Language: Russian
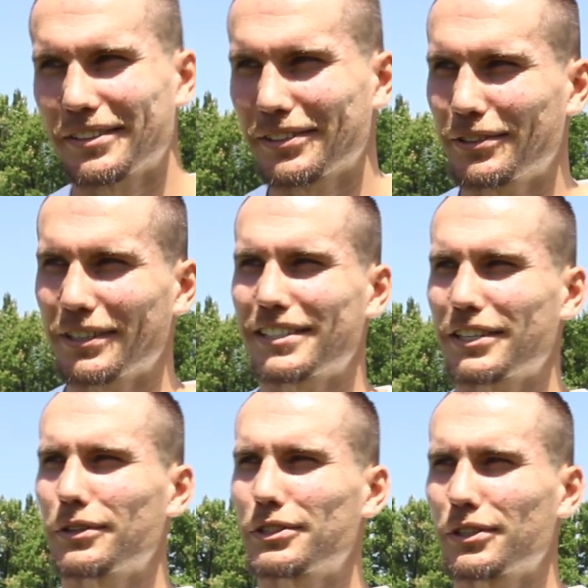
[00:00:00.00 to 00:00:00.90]
это
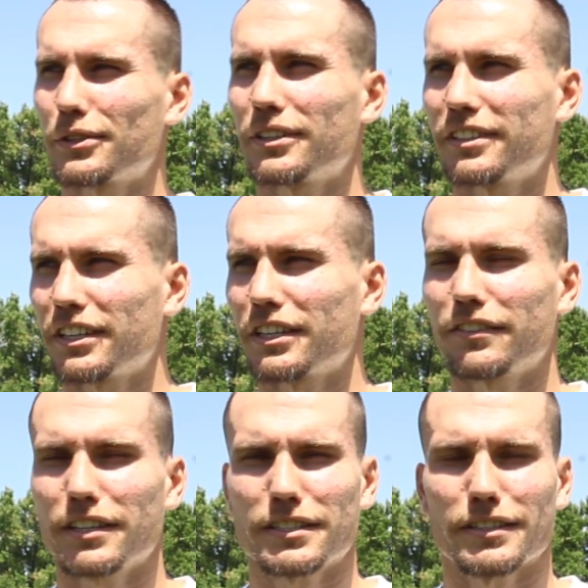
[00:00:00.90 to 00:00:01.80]
остается только
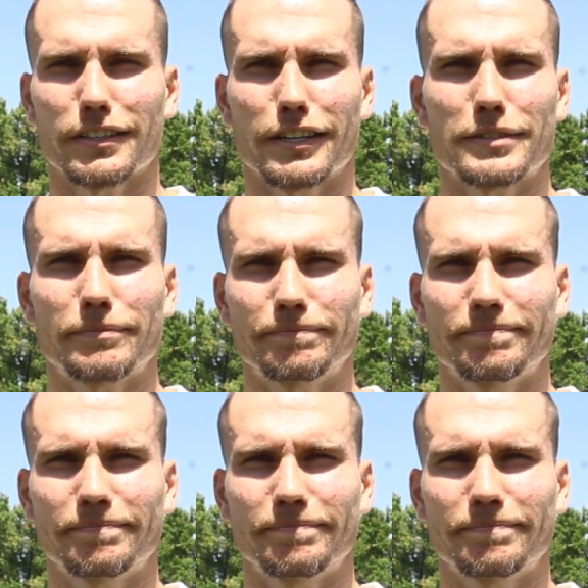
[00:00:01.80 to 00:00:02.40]
тренироваться и играть.